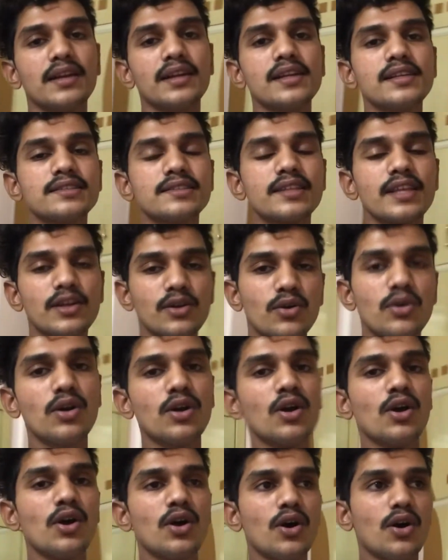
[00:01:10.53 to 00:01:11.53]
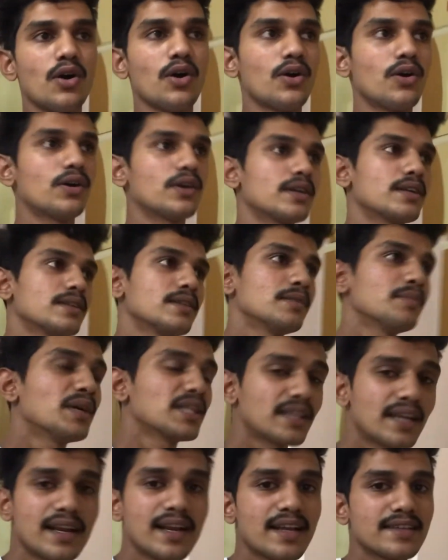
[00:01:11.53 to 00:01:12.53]
रील्स देखो और
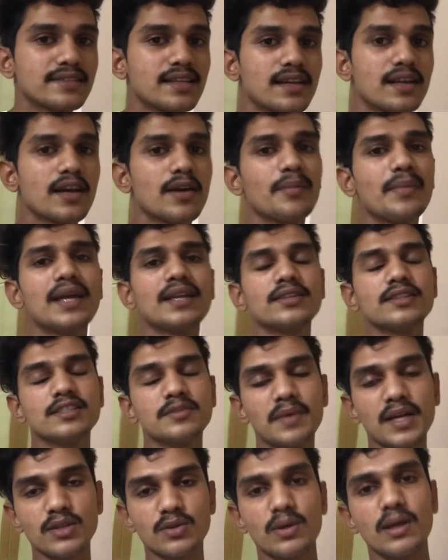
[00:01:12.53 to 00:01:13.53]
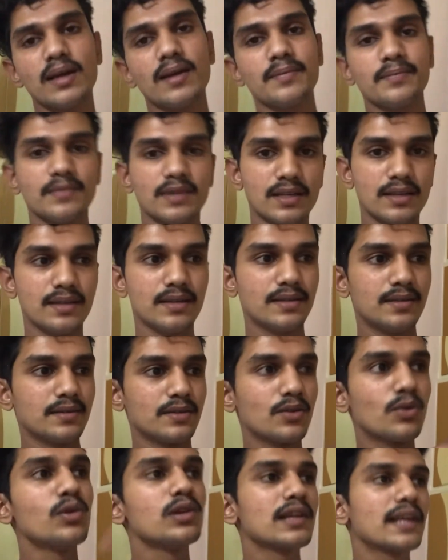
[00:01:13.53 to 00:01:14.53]
बताना कैसा लगा मैं इस बार थोड़ा
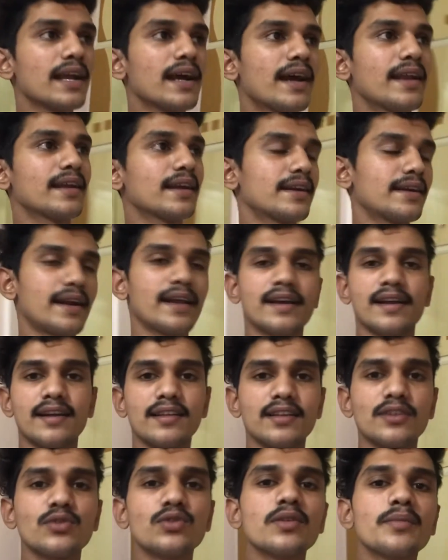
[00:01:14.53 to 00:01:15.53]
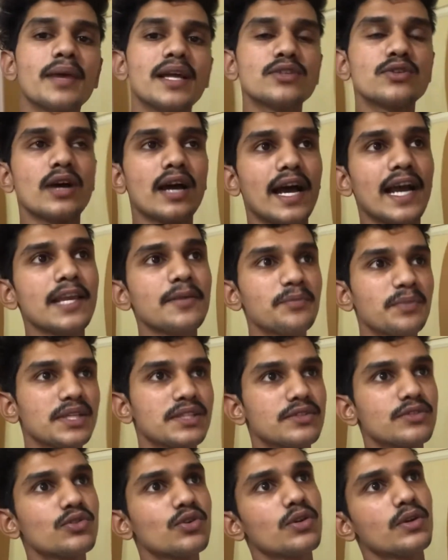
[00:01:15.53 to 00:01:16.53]
खुल के गाने का ट्राई कर रहा था क्योंकि मैं जो हाई
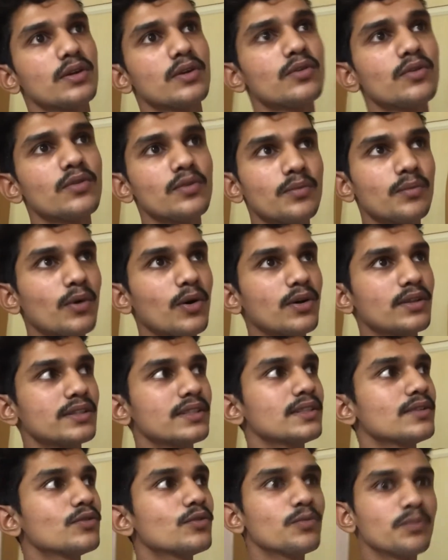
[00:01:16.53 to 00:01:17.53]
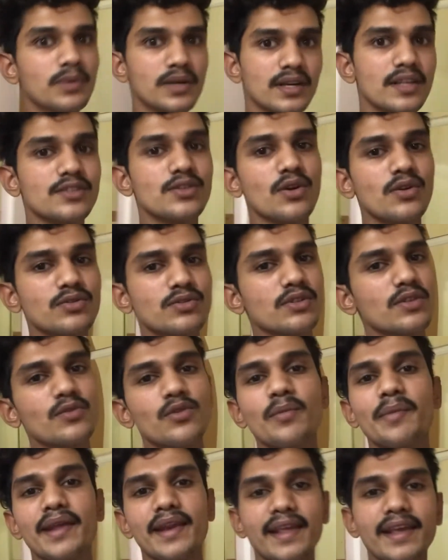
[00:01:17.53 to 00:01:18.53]
पिच जो बहुत ही ऊपर के सॉन्ग्स होते वो
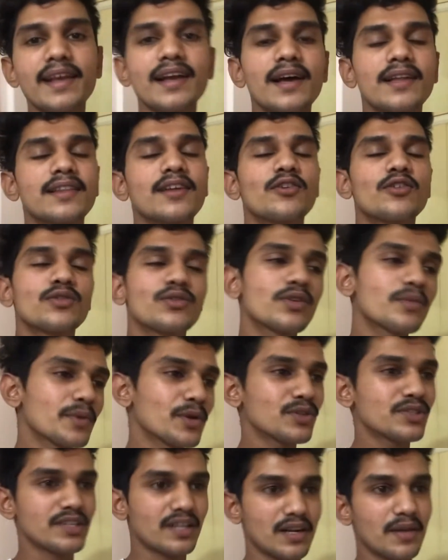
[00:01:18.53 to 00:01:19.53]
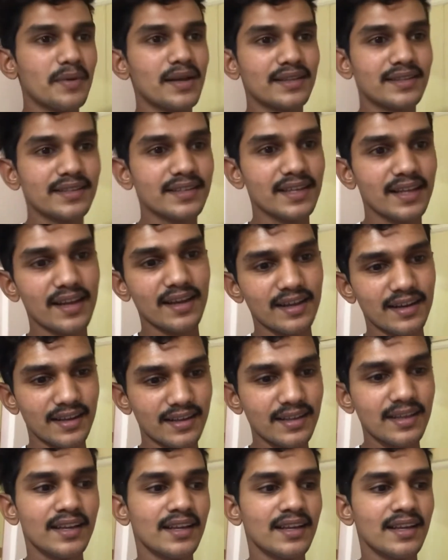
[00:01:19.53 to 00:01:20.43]
मैं नहीं गाता हूँ क्योंकि मेरे को शर्म आती है कि अगर कहीं